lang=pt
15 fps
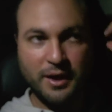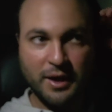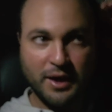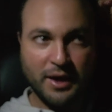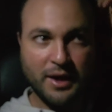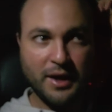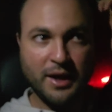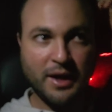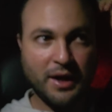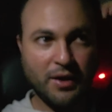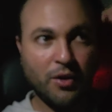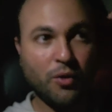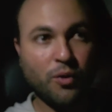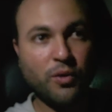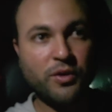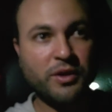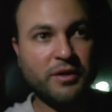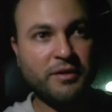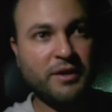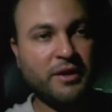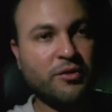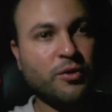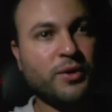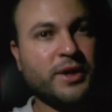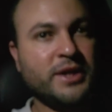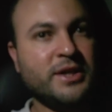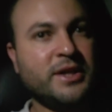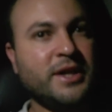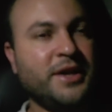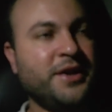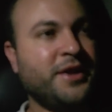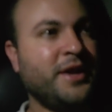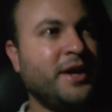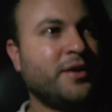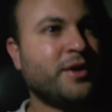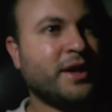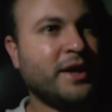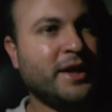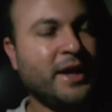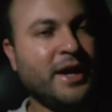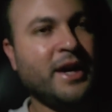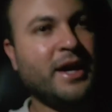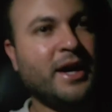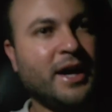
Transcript: é, eu uso às vezes contas de terceiros que tenha